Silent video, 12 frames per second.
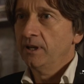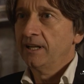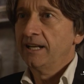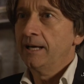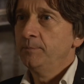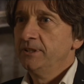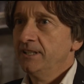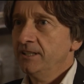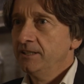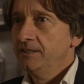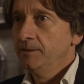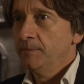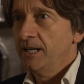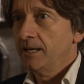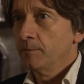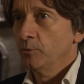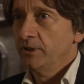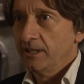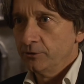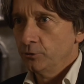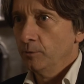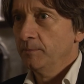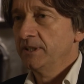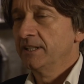la lapide di marmo della
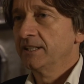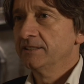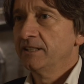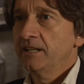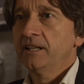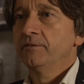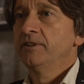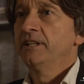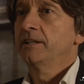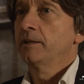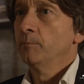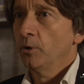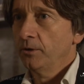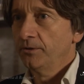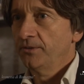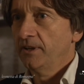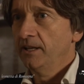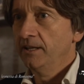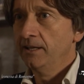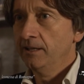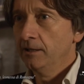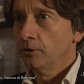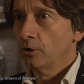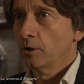tomba di Caterina venne rimossa e
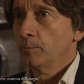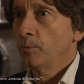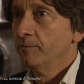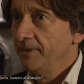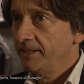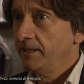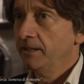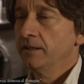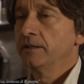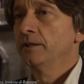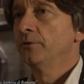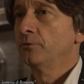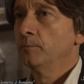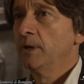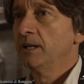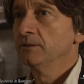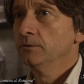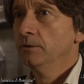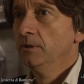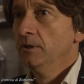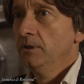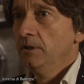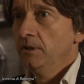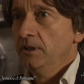il corpo venne riesumato.
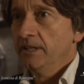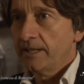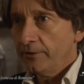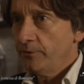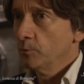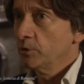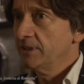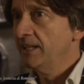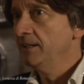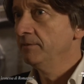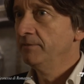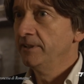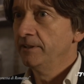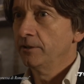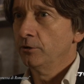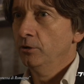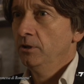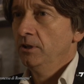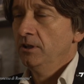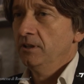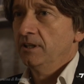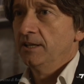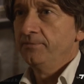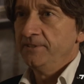I resti mortali vennero
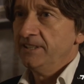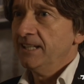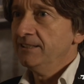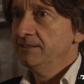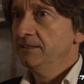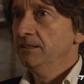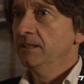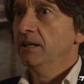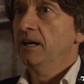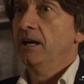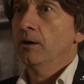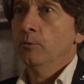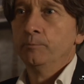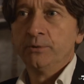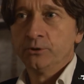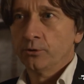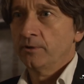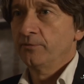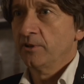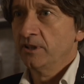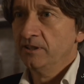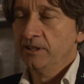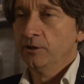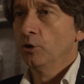affidati a un pittore
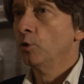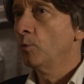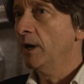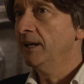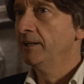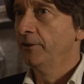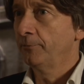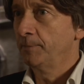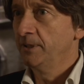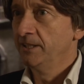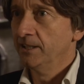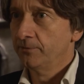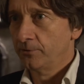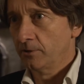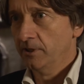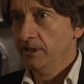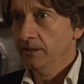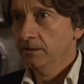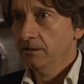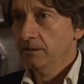fiorentino, il quale li spedì a Forlì.